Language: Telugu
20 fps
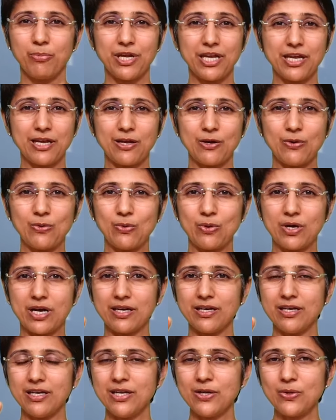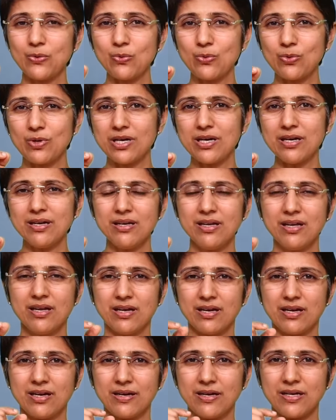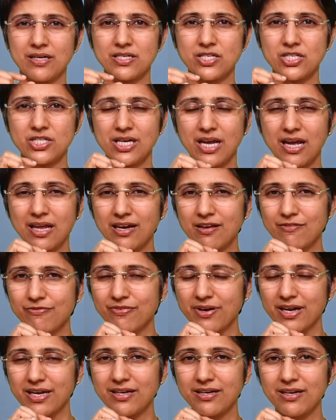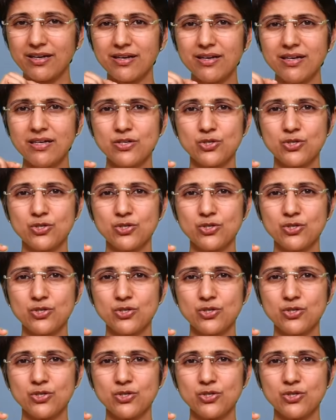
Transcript: పేగులు అన్నీ కూడా చాలా ఫైన్గా